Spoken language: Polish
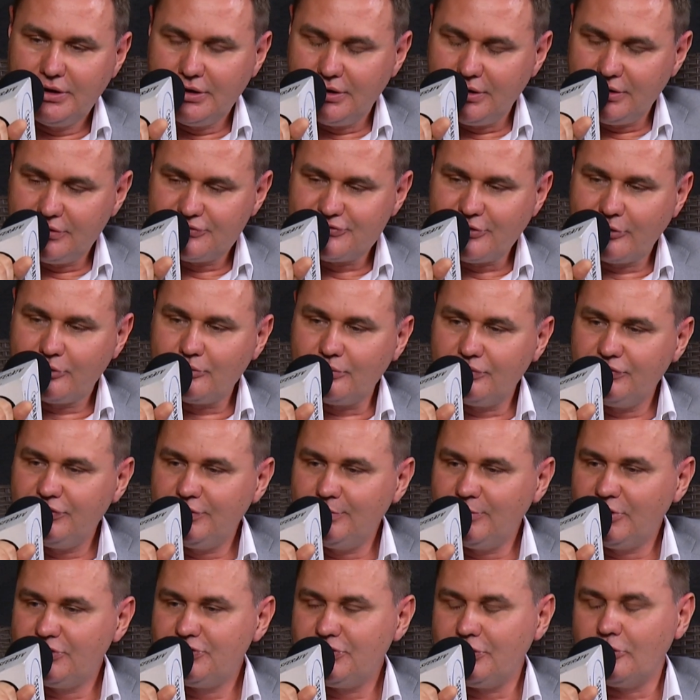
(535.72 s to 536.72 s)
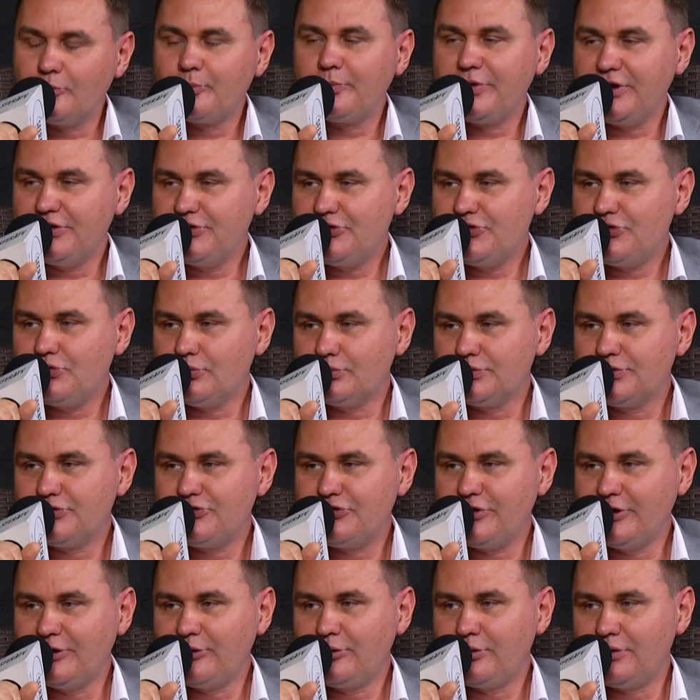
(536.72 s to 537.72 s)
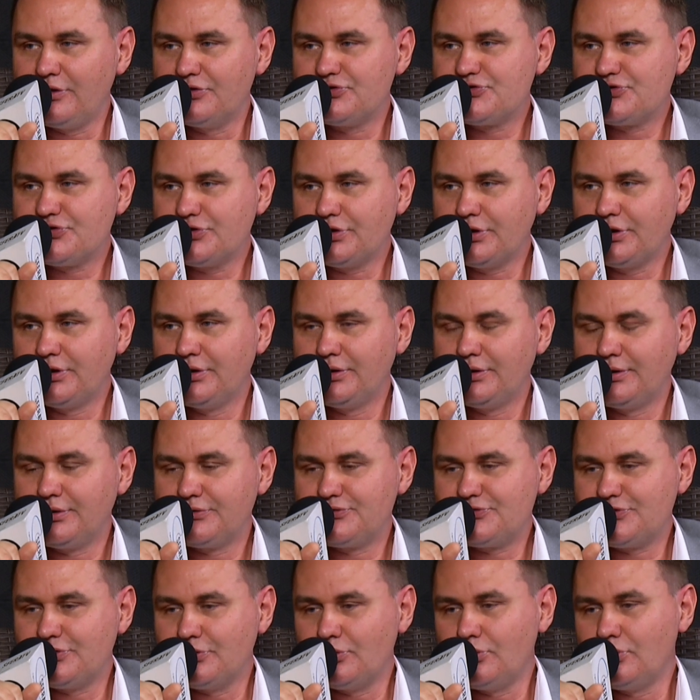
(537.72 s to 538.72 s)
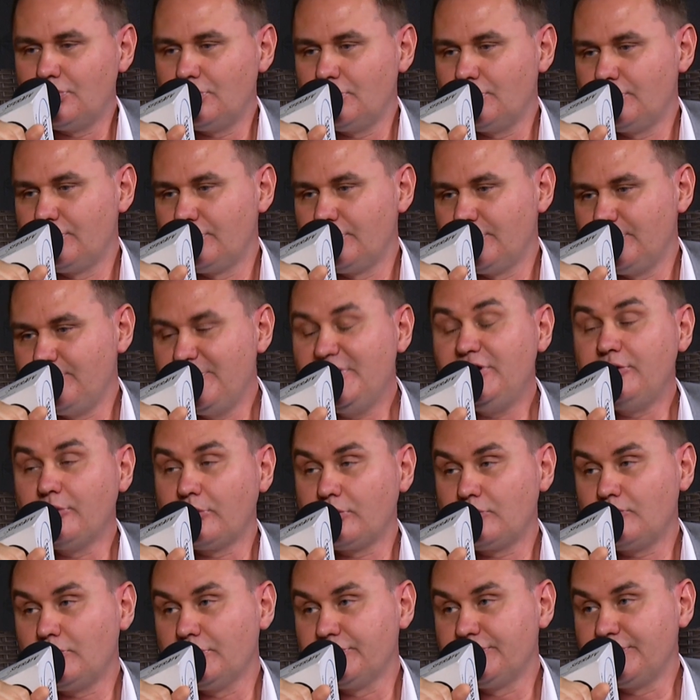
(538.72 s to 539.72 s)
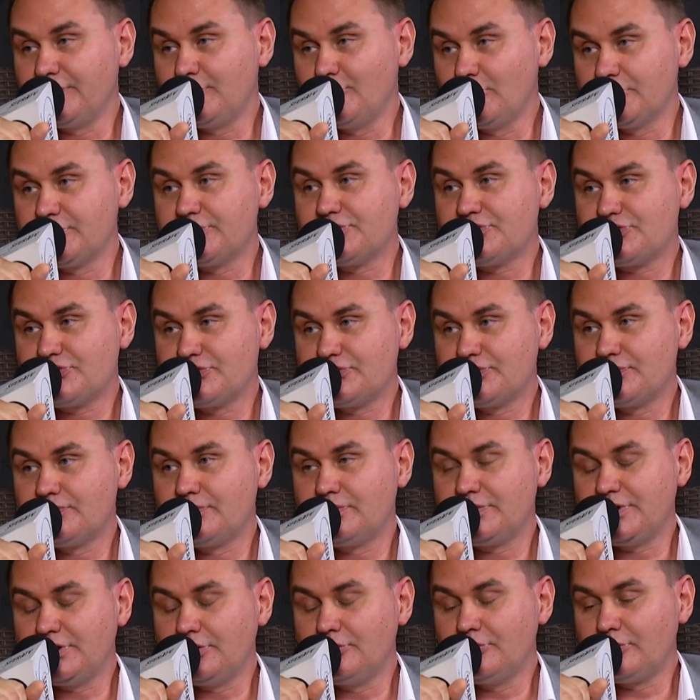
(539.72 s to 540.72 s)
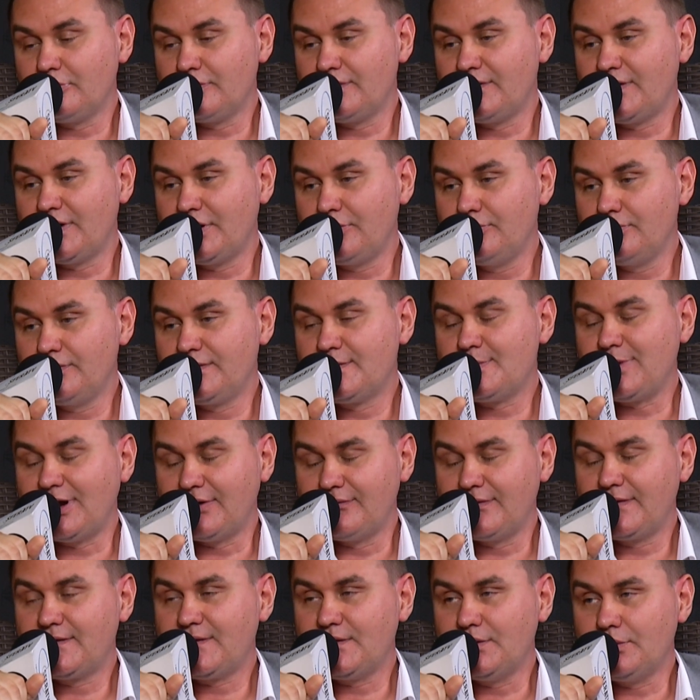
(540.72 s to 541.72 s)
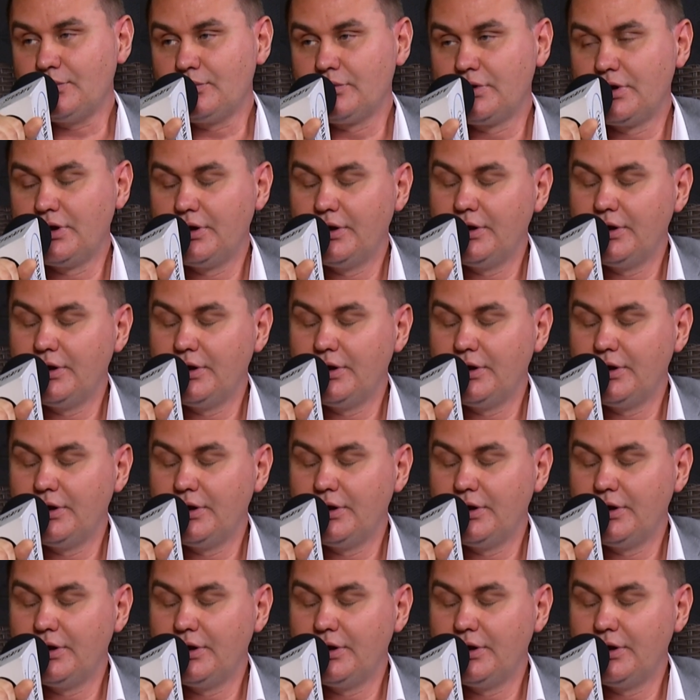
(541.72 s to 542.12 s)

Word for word: e, czy sądzimy się o 50 tysięcy, czy, czy o milion złotych, bo też tego rodzaju sprawy są.